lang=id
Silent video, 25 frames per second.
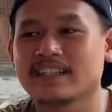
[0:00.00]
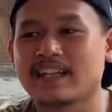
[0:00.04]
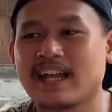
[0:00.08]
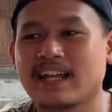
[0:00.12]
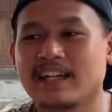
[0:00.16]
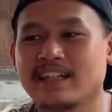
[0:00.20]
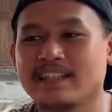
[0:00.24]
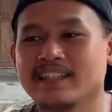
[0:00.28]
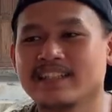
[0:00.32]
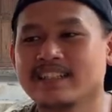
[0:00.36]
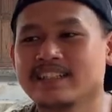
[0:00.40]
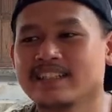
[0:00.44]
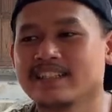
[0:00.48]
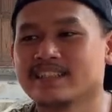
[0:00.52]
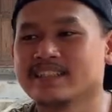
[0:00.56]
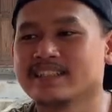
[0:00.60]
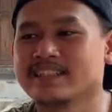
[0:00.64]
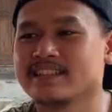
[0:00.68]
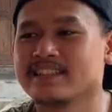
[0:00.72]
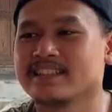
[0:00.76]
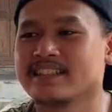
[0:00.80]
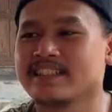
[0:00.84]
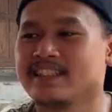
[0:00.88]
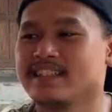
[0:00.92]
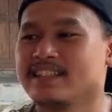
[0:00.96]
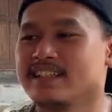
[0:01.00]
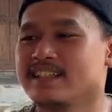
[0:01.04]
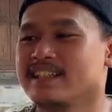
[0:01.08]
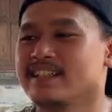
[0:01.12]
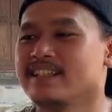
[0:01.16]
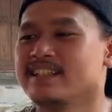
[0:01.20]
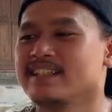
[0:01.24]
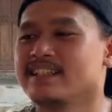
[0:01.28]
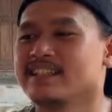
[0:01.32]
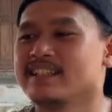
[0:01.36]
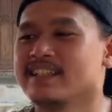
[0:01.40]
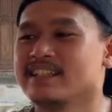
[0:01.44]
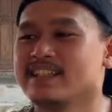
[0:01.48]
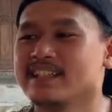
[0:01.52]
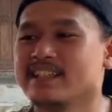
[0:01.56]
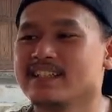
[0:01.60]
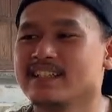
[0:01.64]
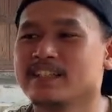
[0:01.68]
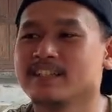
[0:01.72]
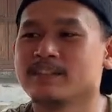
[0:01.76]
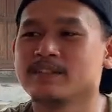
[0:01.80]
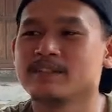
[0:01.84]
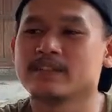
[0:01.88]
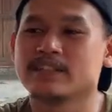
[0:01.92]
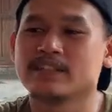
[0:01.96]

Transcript: tali iya. ini